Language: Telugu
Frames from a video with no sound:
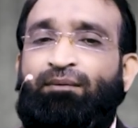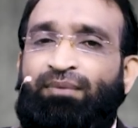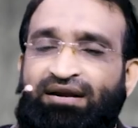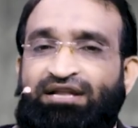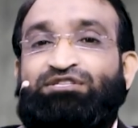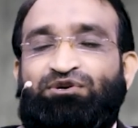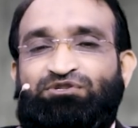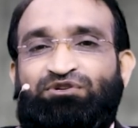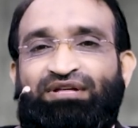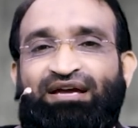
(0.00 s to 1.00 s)
ప్రెగ్నెన్సీ
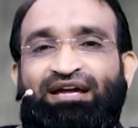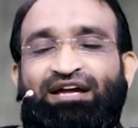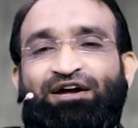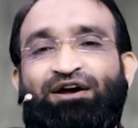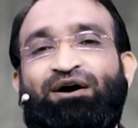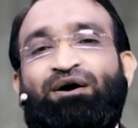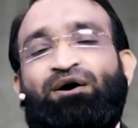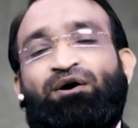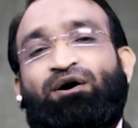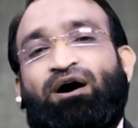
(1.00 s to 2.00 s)
వస్తుంది
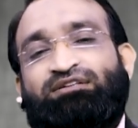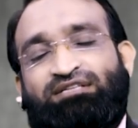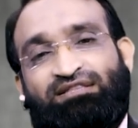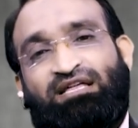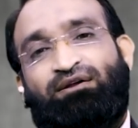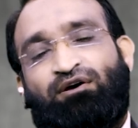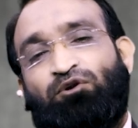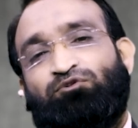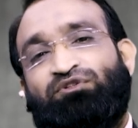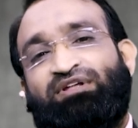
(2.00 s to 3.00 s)
సంతానం
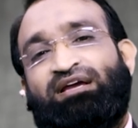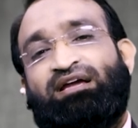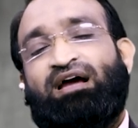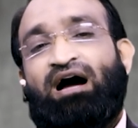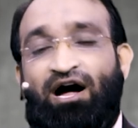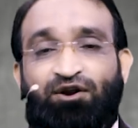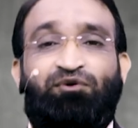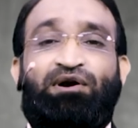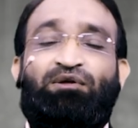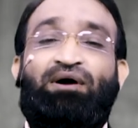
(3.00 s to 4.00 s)
కలుగుతుంది
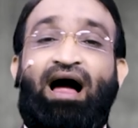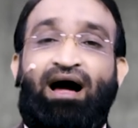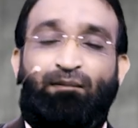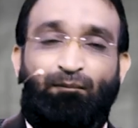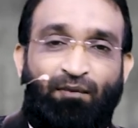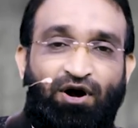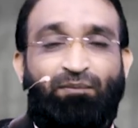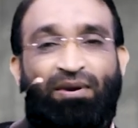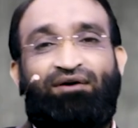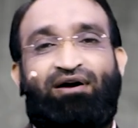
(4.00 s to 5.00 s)
అనుకున్నట్టుగా మగ
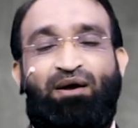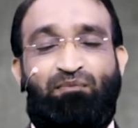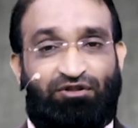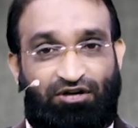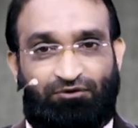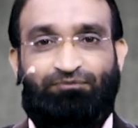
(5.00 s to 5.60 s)
పిల్లవాడే పుడతాడు